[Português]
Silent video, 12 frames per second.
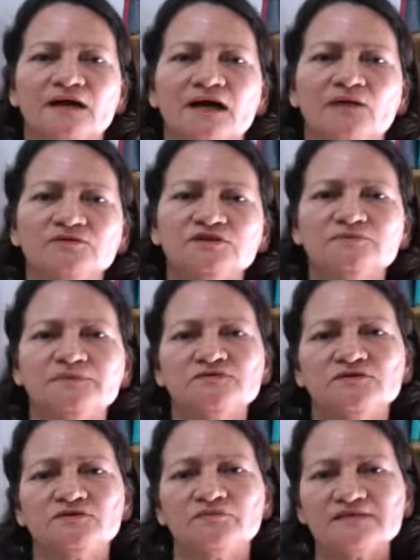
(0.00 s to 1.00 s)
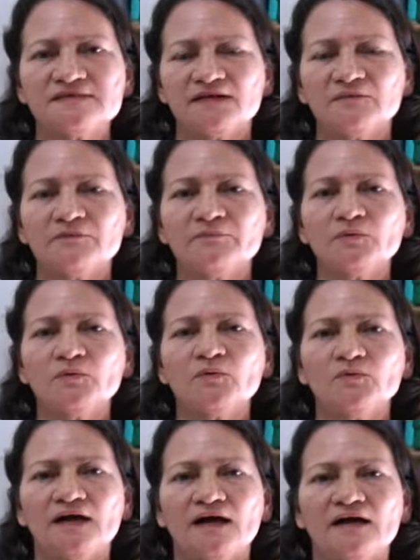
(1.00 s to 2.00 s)
onde as pessoas começaram a me
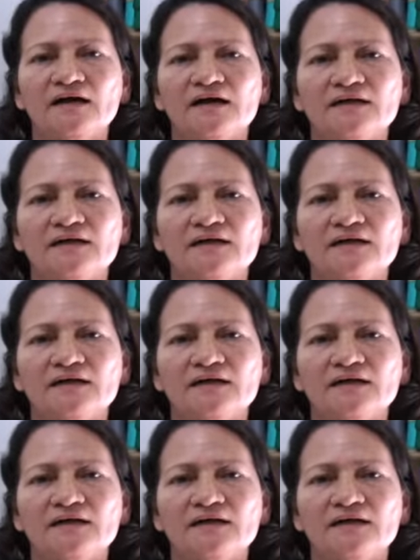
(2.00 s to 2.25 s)
procurar